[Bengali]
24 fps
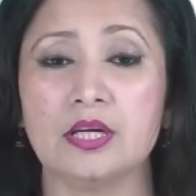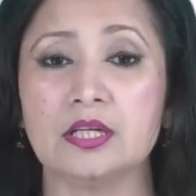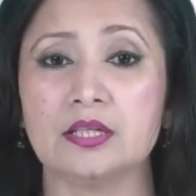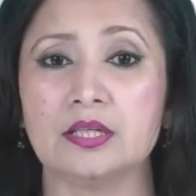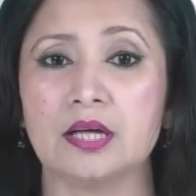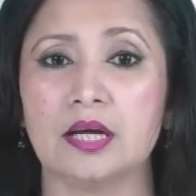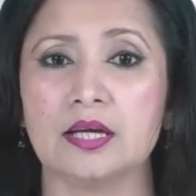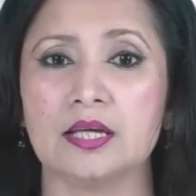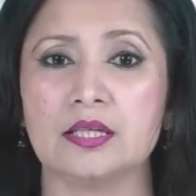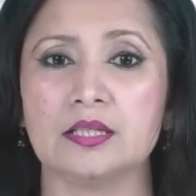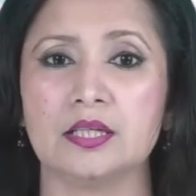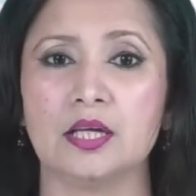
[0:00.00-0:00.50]

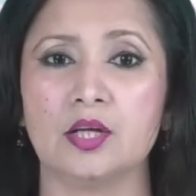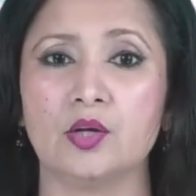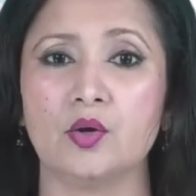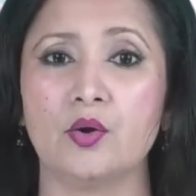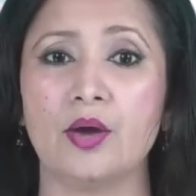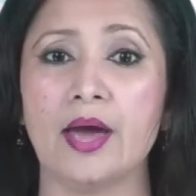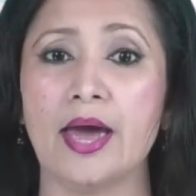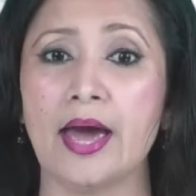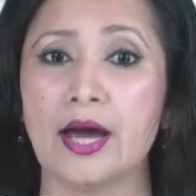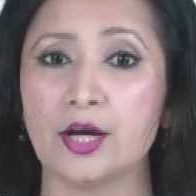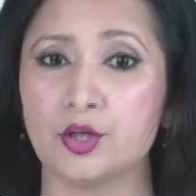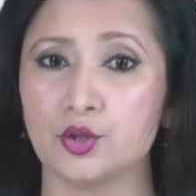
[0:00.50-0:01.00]
সালে ছিল
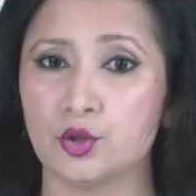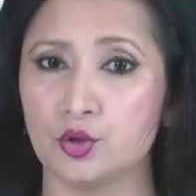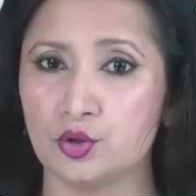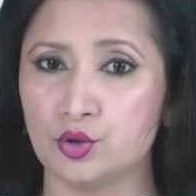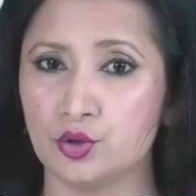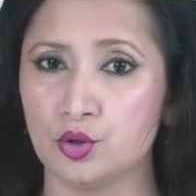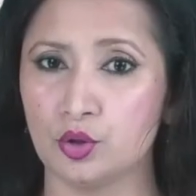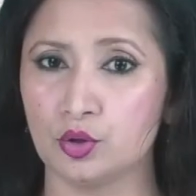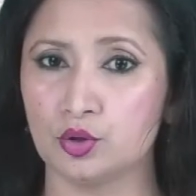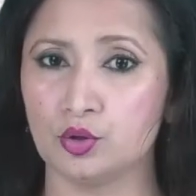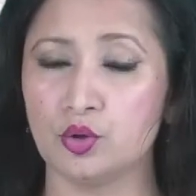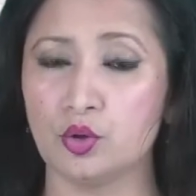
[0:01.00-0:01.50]
একশো
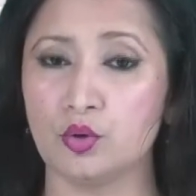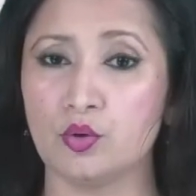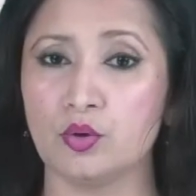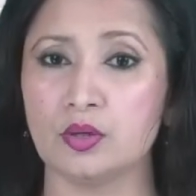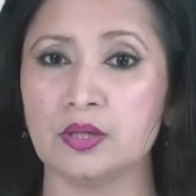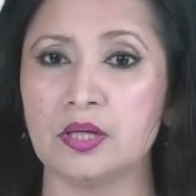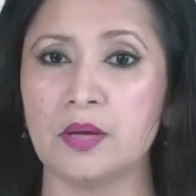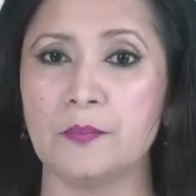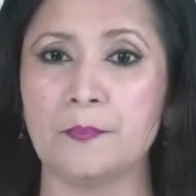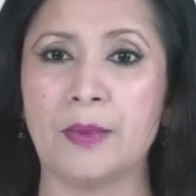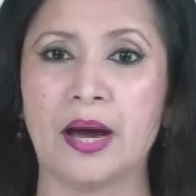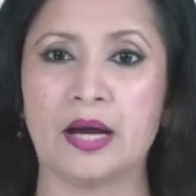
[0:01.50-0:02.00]

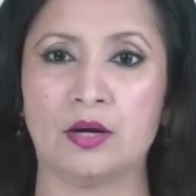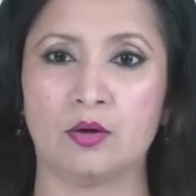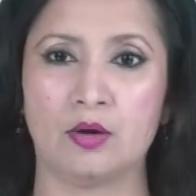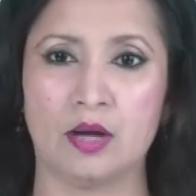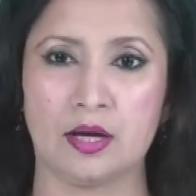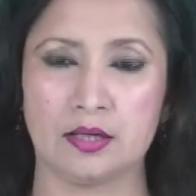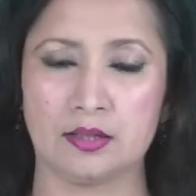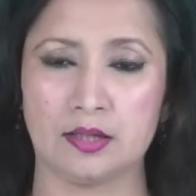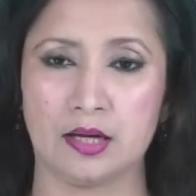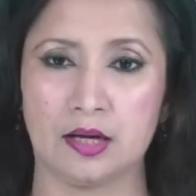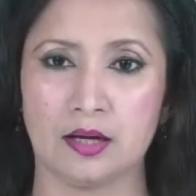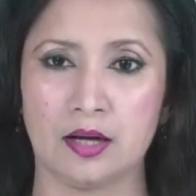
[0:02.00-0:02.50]
কোটি বারো
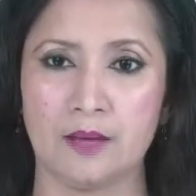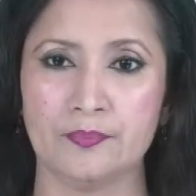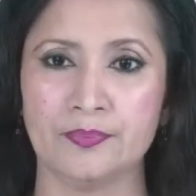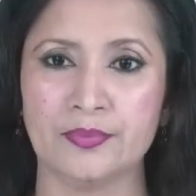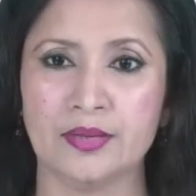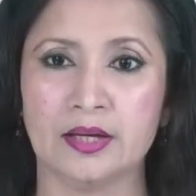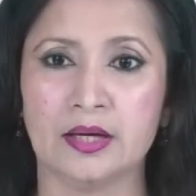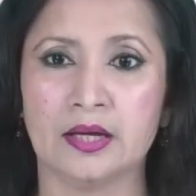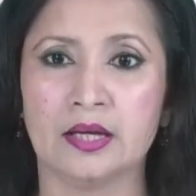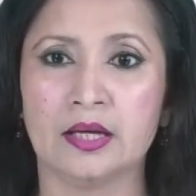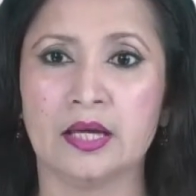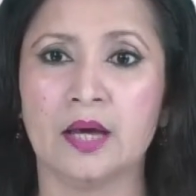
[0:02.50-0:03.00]
লাখ টাকা
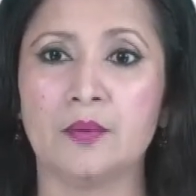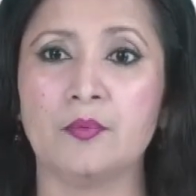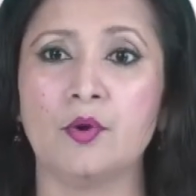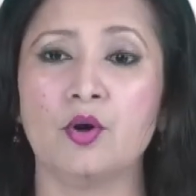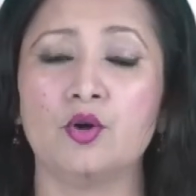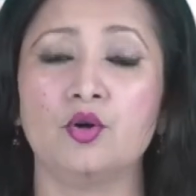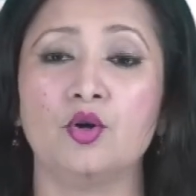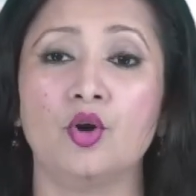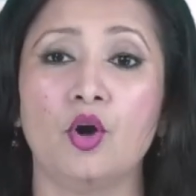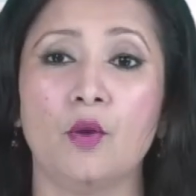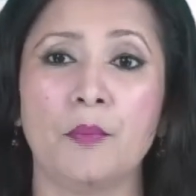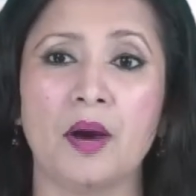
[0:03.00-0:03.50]
এবং
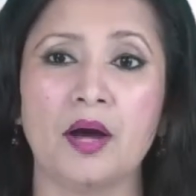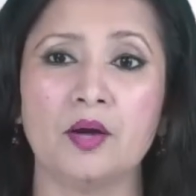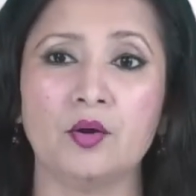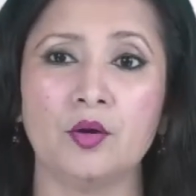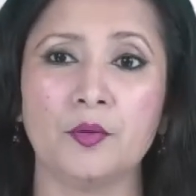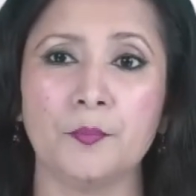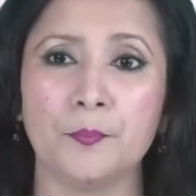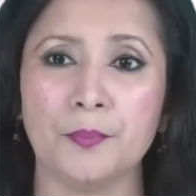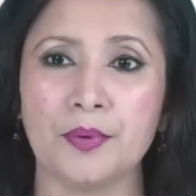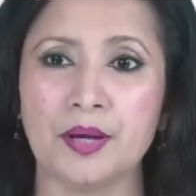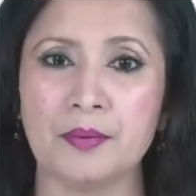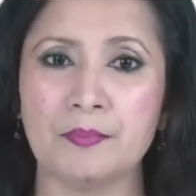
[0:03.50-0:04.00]

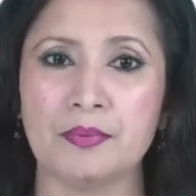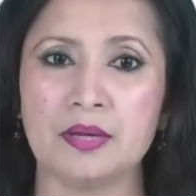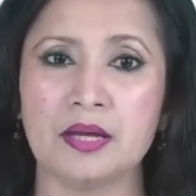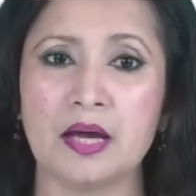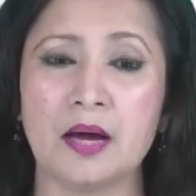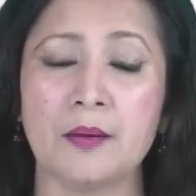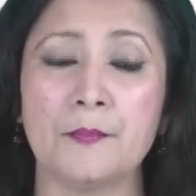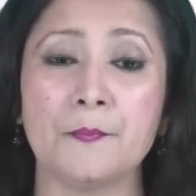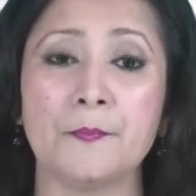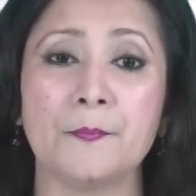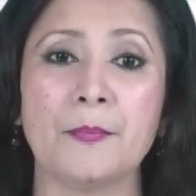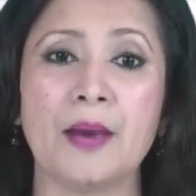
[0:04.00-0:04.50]
নবায়ন
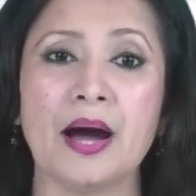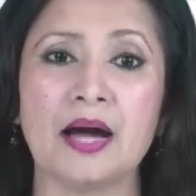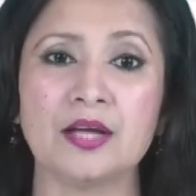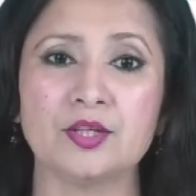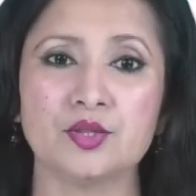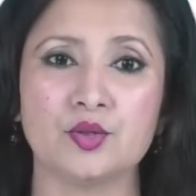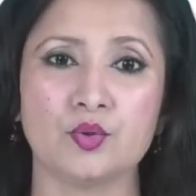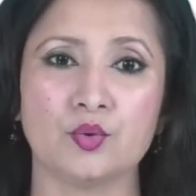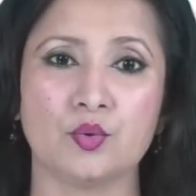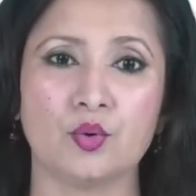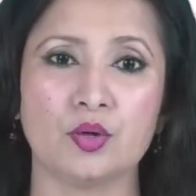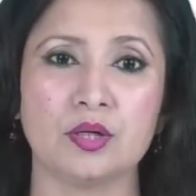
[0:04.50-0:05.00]
প্রিমিয়াম পাঁচ
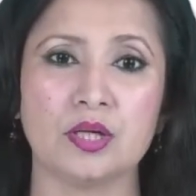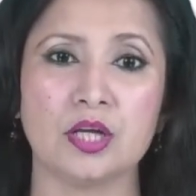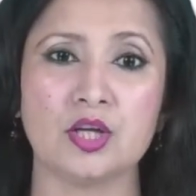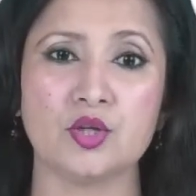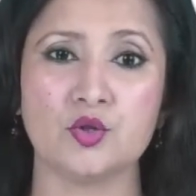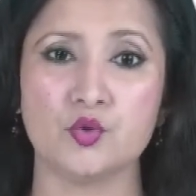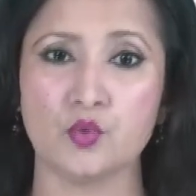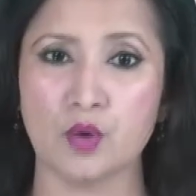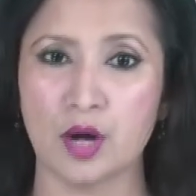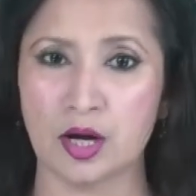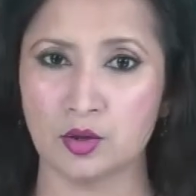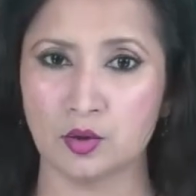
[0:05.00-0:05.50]
কোটি
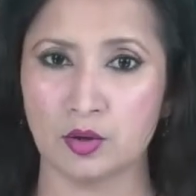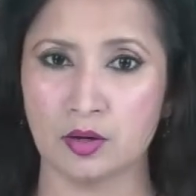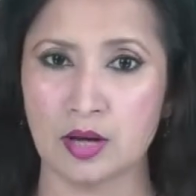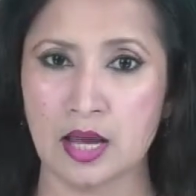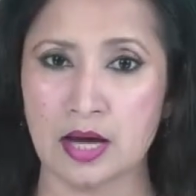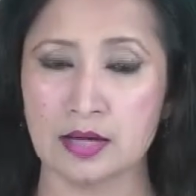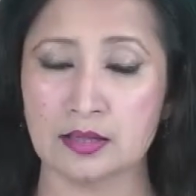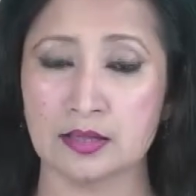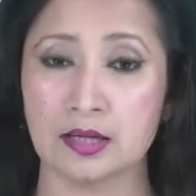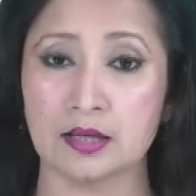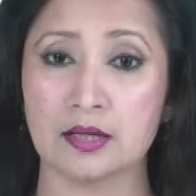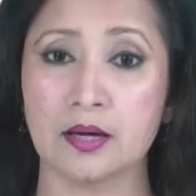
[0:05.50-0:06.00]
চুয়ান্ন
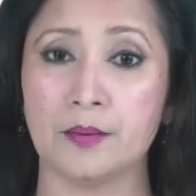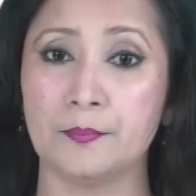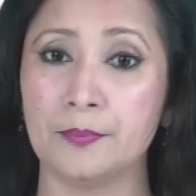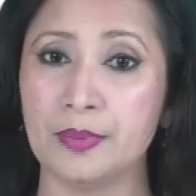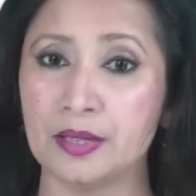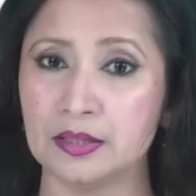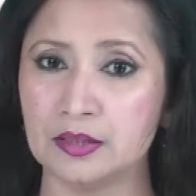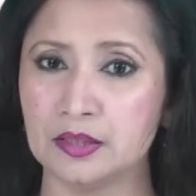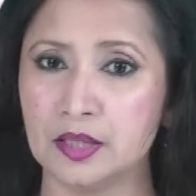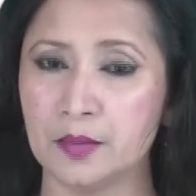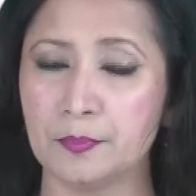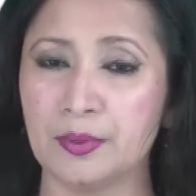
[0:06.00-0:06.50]
লাখ টাকা
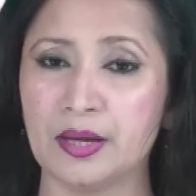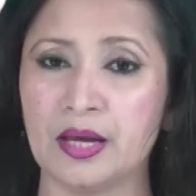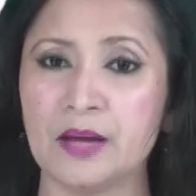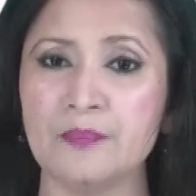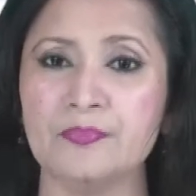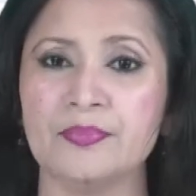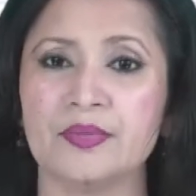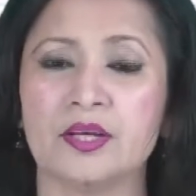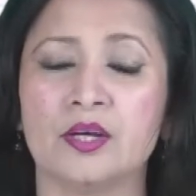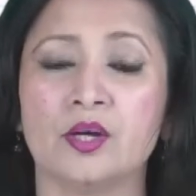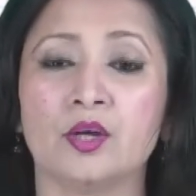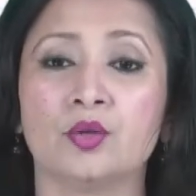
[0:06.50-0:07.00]
বৃদ্ধি পেয়ে
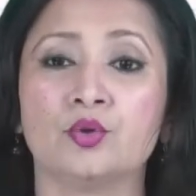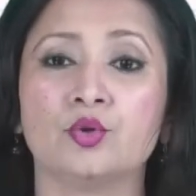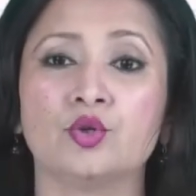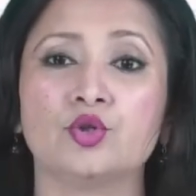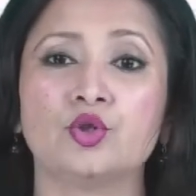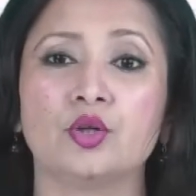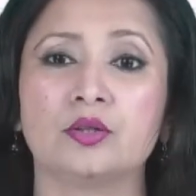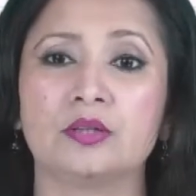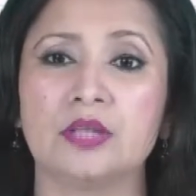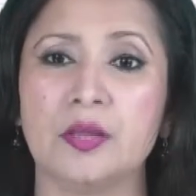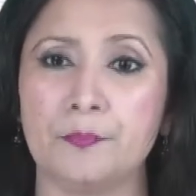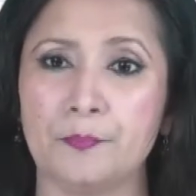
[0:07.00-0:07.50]

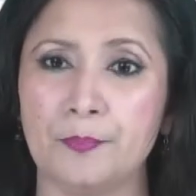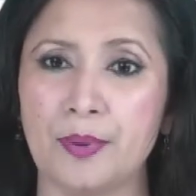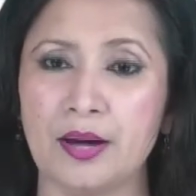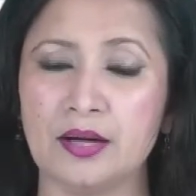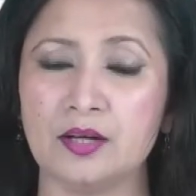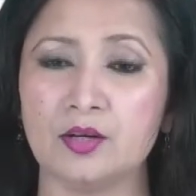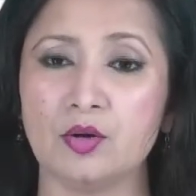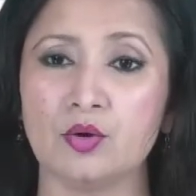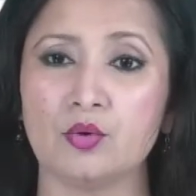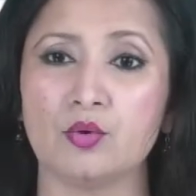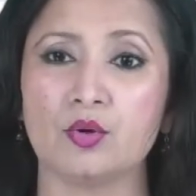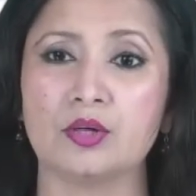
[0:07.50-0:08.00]
দুশো
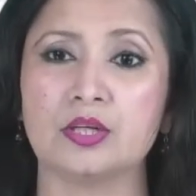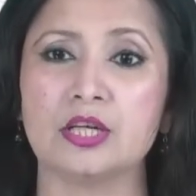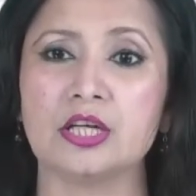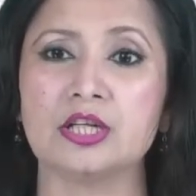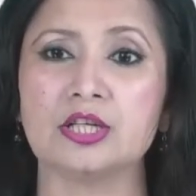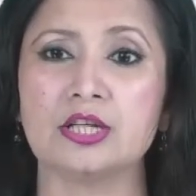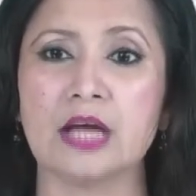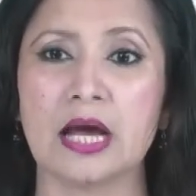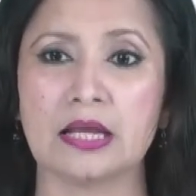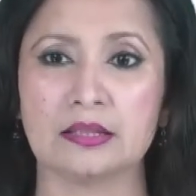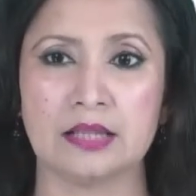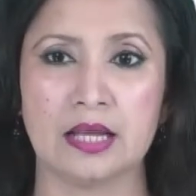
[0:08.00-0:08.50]
তিপ্পান্ন কোটি
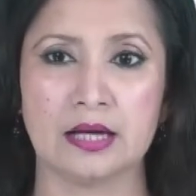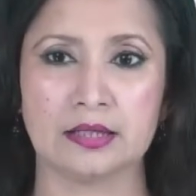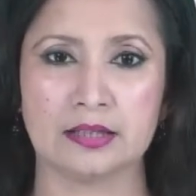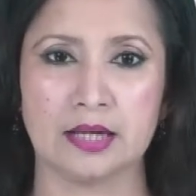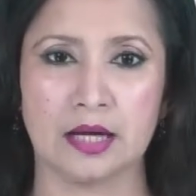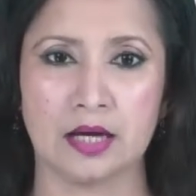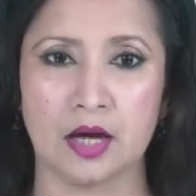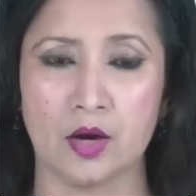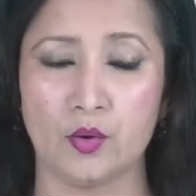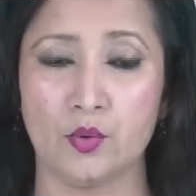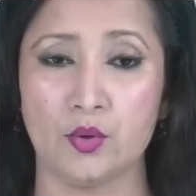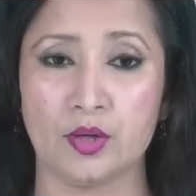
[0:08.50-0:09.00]
সাত লাখ
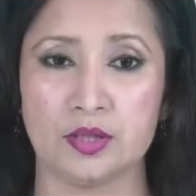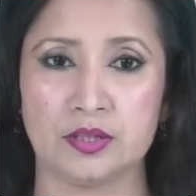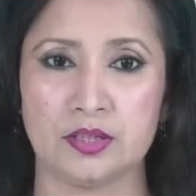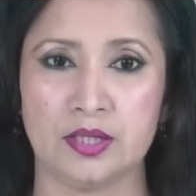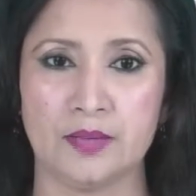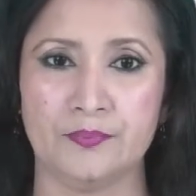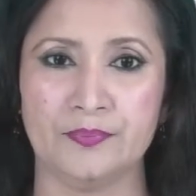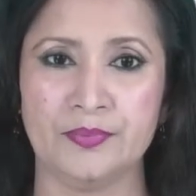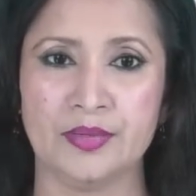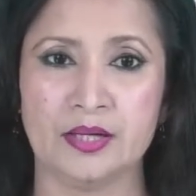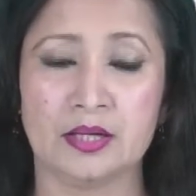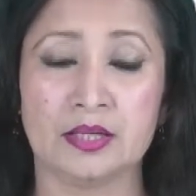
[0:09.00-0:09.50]
টাকা হয়েছে
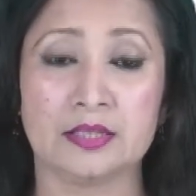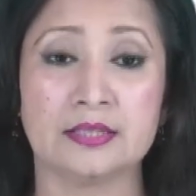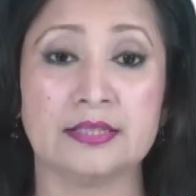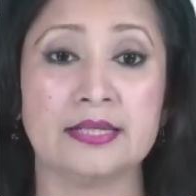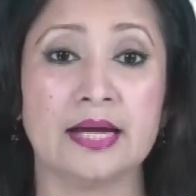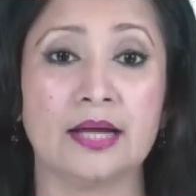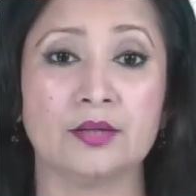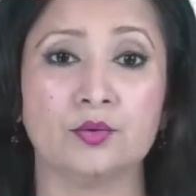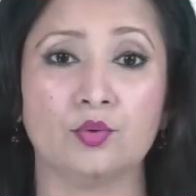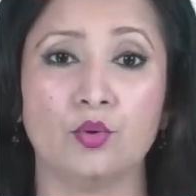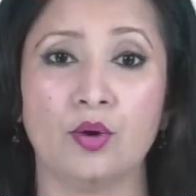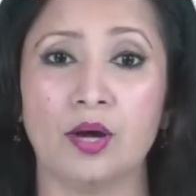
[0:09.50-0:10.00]

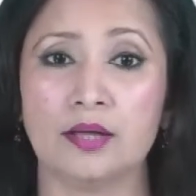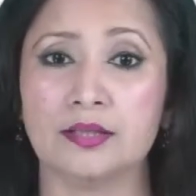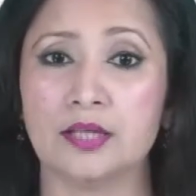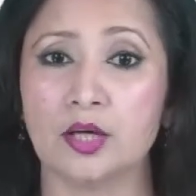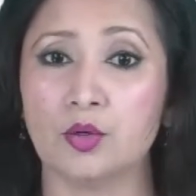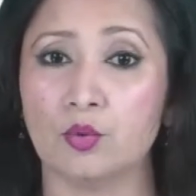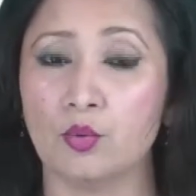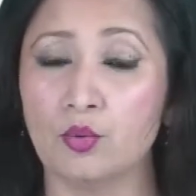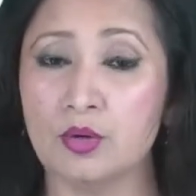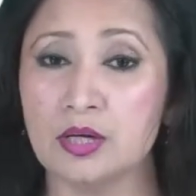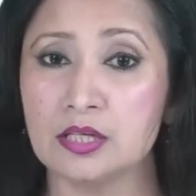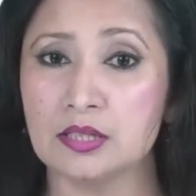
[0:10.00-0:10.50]
যা দু
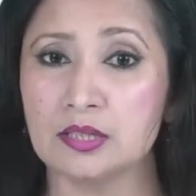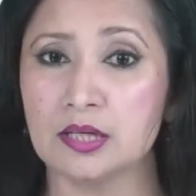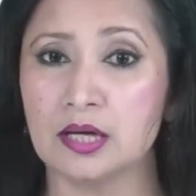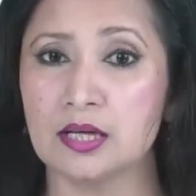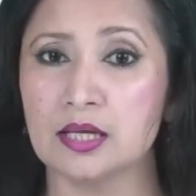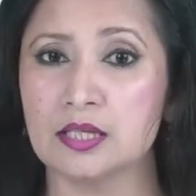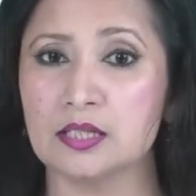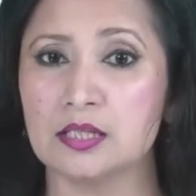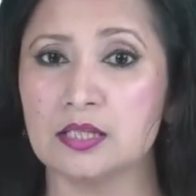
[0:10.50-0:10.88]
সালে